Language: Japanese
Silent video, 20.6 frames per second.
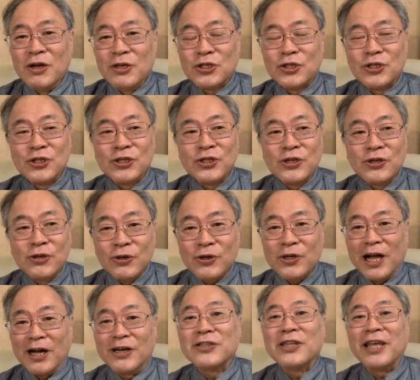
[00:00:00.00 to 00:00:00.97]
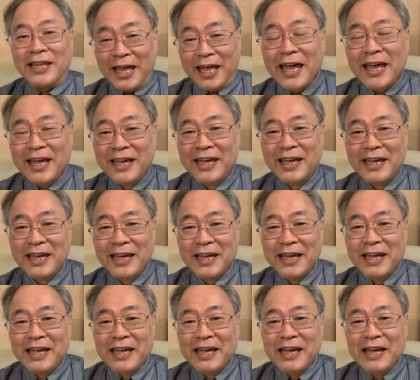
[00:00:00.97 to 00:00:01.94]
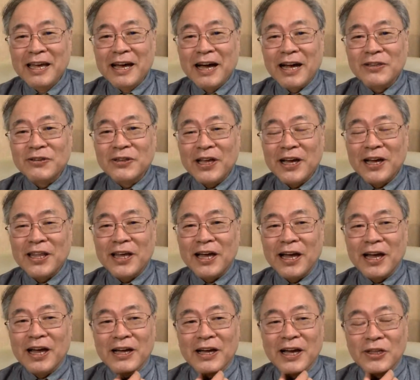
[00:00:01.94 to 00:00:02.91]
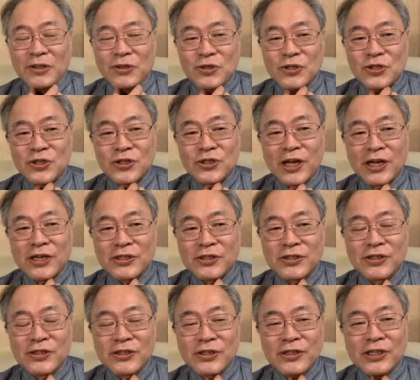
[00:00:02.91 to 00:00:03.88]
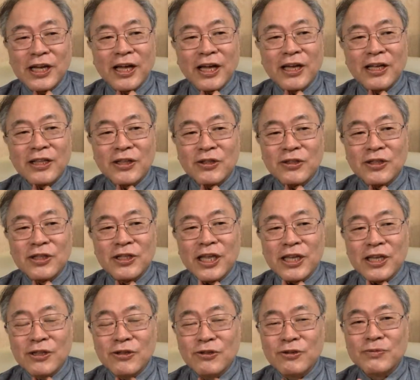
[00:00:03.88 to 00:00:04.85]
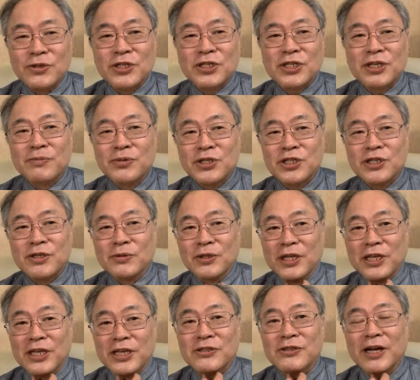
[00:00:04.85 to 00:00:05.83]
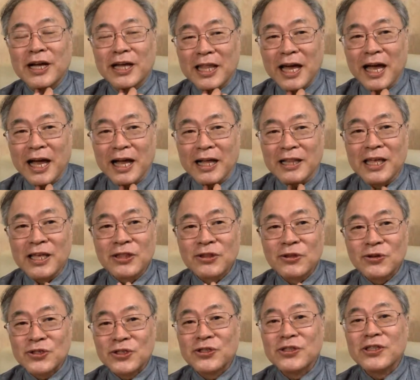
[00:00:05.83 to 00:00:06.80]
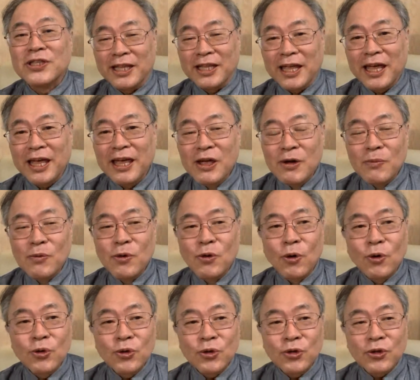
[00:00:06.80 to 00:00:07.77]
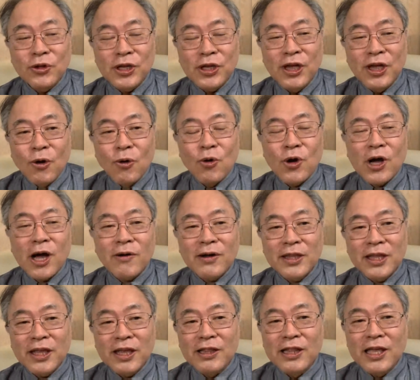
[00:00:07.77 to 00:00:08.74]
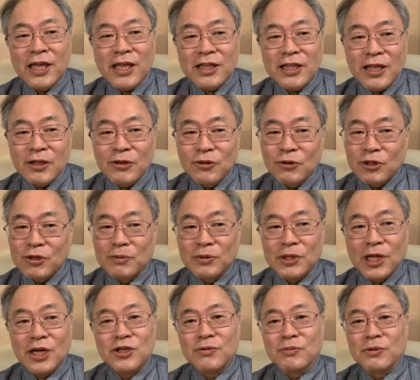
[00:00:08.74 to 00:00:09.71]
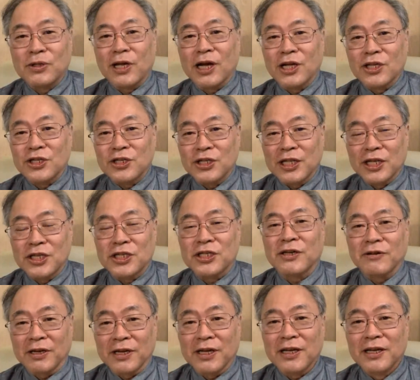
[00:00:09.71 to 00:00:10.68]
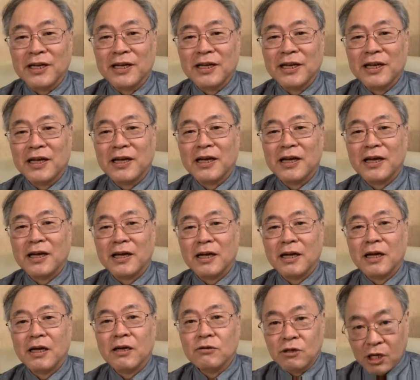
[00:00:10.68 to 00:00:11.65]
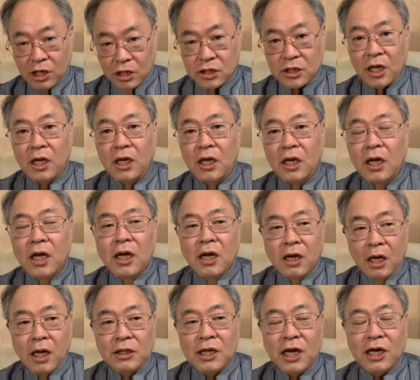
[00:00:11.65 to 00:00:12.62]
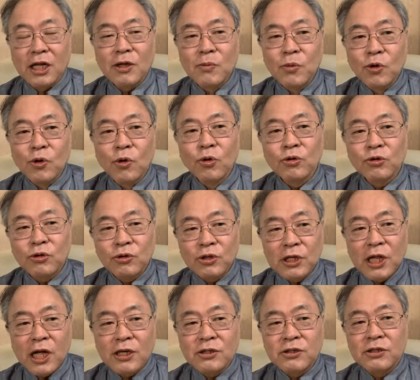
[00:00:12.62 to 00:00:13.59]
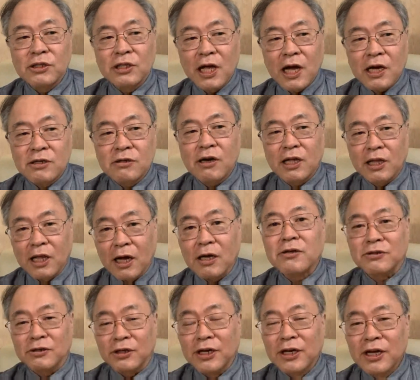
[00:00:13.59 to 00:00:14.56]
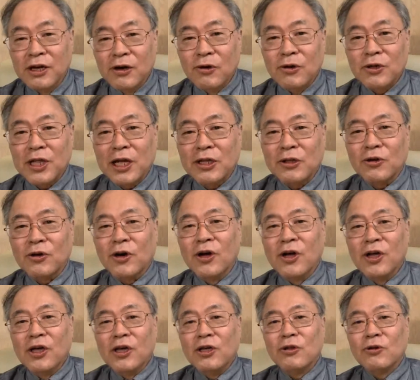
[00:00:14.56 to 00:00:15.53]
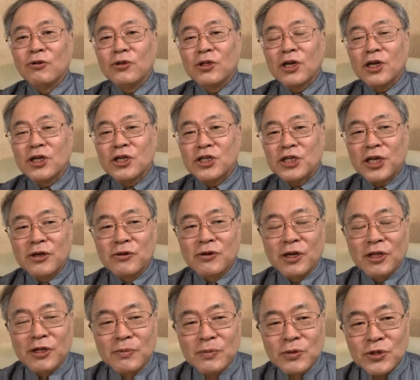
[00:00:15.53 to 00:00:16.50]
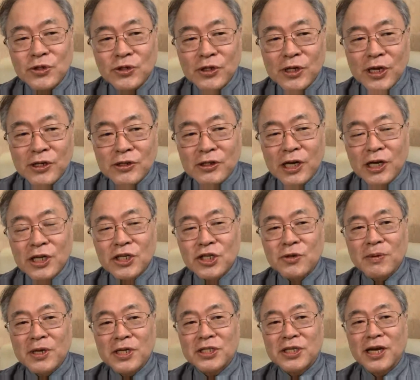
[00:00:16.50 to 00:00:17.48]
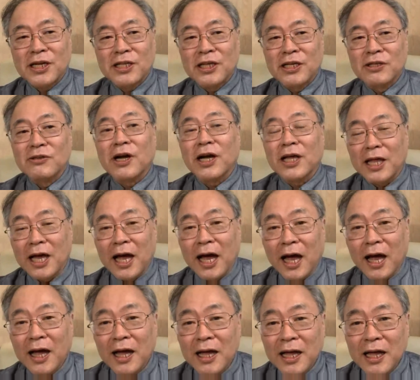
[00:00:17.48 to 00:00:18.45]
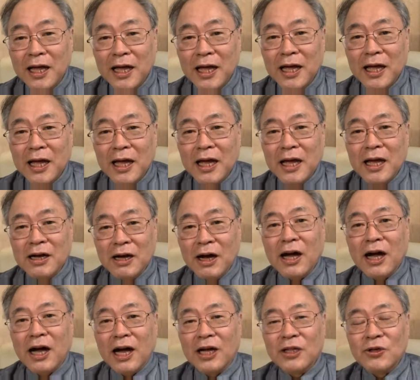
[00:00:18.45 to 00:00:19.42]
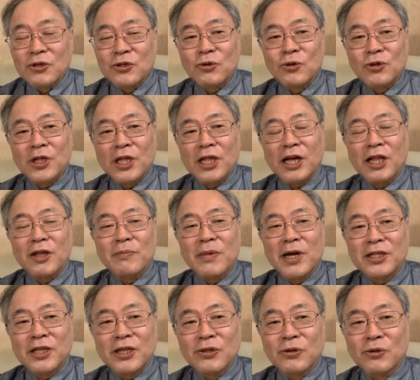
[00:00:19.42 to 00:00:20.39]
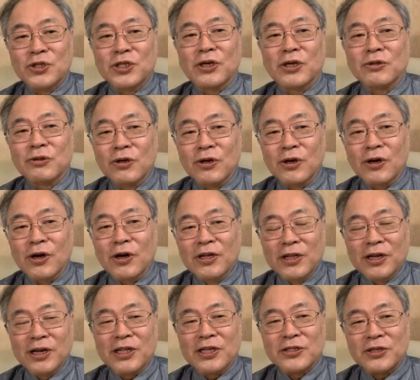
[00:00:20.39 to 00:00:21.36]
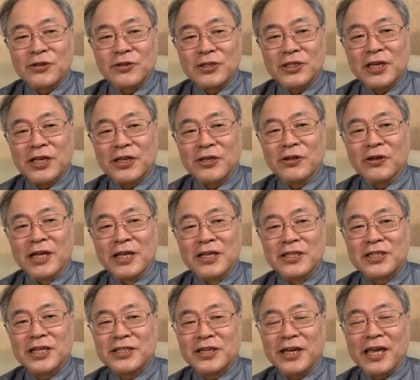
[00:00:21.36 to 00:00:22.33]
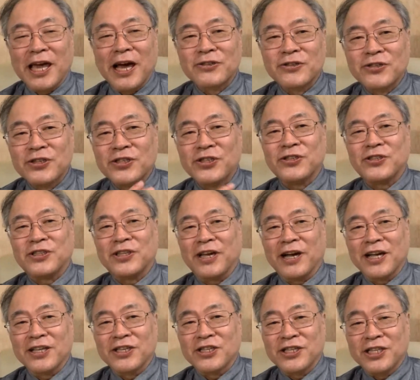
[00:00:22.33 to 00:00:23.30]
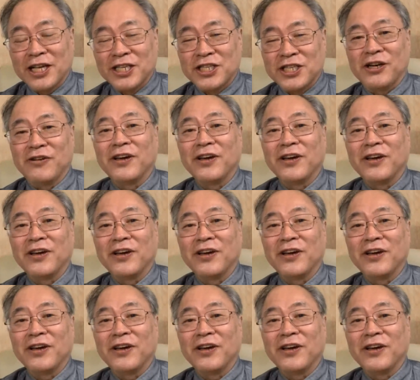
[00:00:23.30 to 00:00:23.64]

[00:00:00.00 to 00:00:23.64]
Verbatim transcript: すっごい楽でね。うん、あの、だから、あの、数学ができると、実は物理もできるから、連動するんでね、はい、もう本当に、他はね、0点取っても大丈夫って感じになっちゃう。それでも受かっちゃうわけね。受かっちゃう。だからもう本当に楽、楽は楽。ほいで、あと、いろんな試験受けても数学が一番差が出るから、うんあの、そこでだから満点取っちゃうと、だからそのさっきの偏差値が100いくつっていう感じになっちゃう。